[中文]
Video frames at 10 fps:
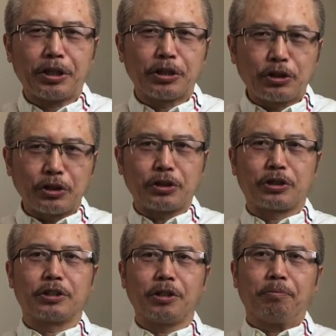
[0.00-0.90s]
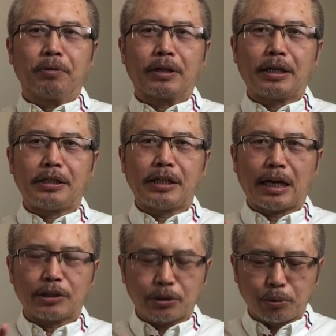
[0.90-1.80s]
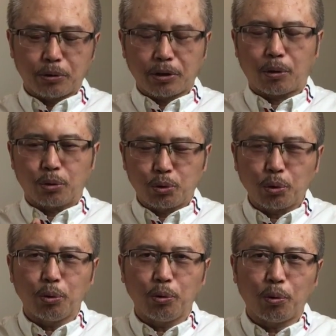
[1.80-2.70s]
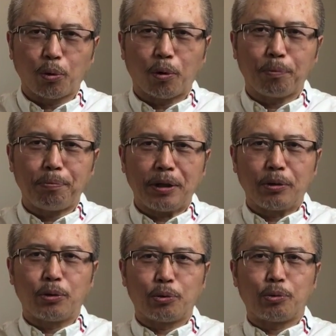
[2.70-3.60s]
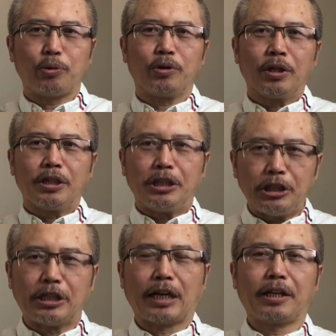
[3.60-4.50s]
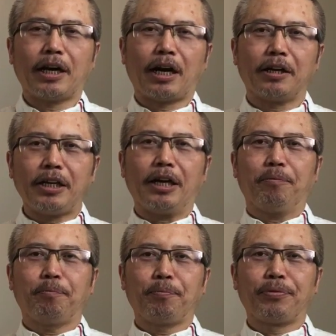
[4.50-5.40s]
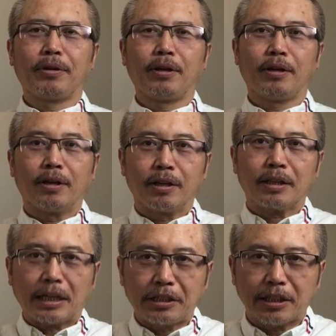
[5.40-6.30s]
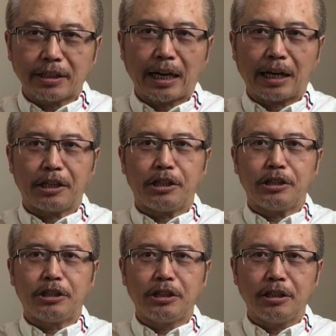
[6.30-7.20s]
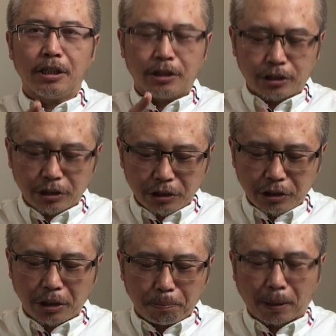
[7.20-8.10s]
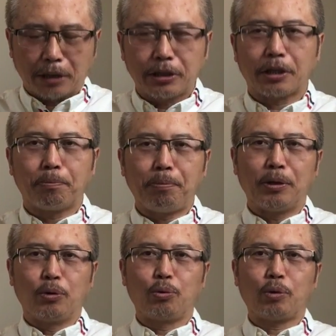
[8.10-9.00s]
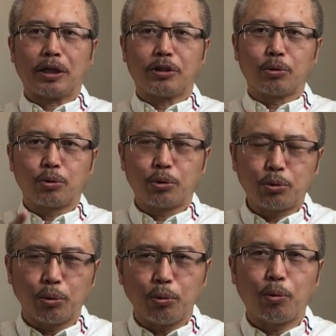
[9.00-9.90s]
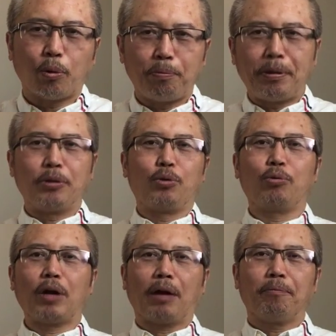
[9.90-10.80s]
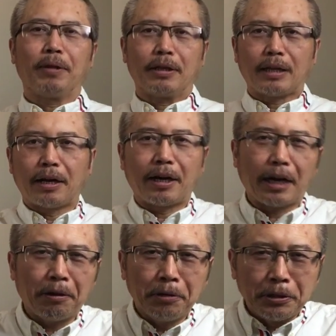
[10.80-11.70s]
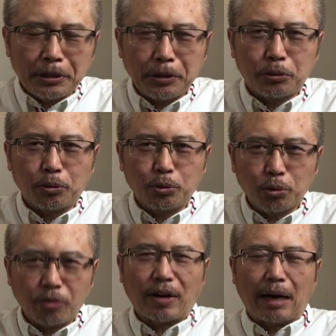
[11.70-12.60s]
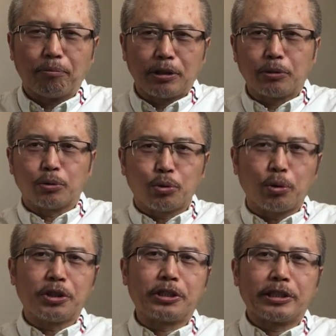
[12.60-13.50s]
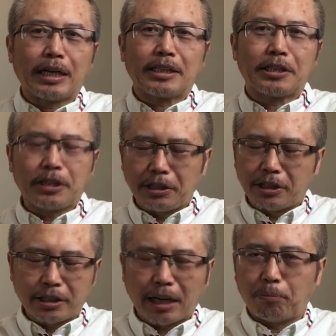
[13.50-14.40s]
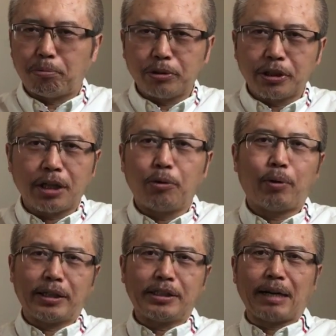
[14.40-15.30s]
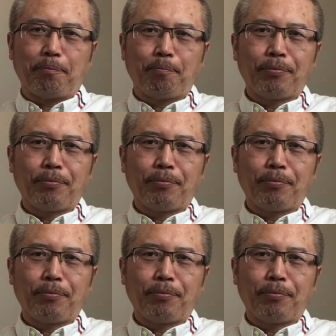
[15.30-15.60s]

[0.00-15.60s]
的支持那些啊受到中国病毒影响的行业。他现在啊已经直接把这个病毒啊叫做中国病毒了。当然了，这种说法、这种措辞啊，在政治上不是很完善